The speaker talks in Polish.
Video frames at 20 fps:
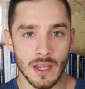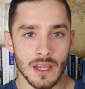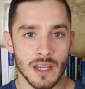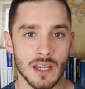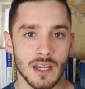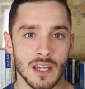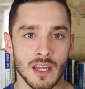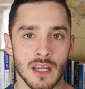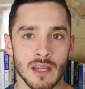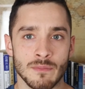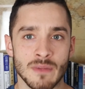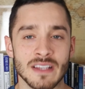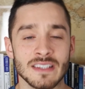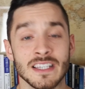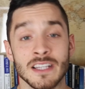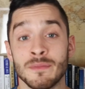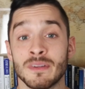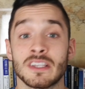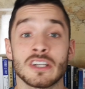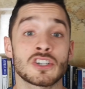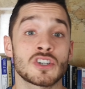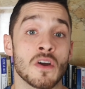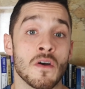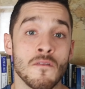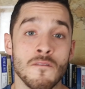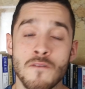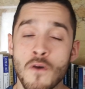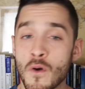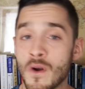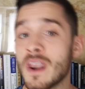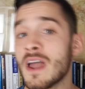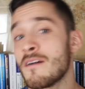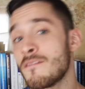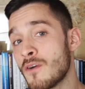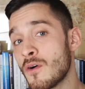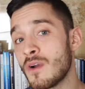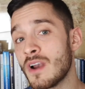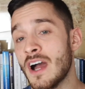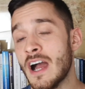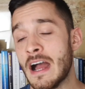E, między innymi też wolna
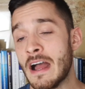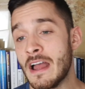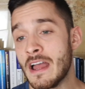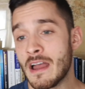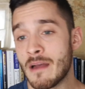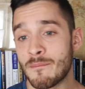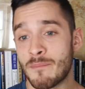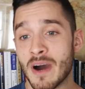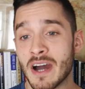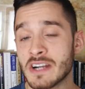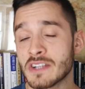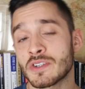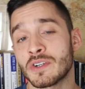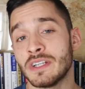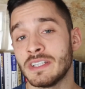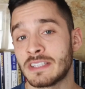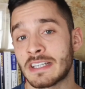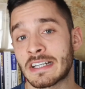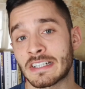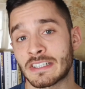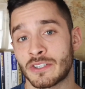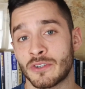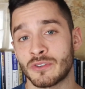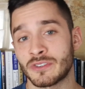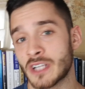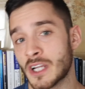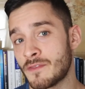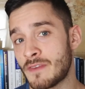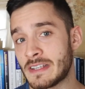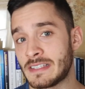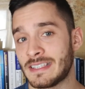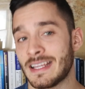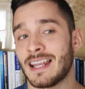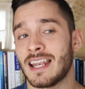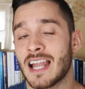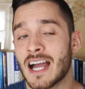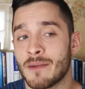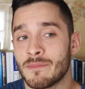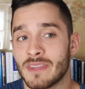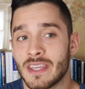wola, bardzo interesująca kwestia
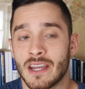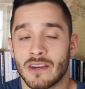dla mnie.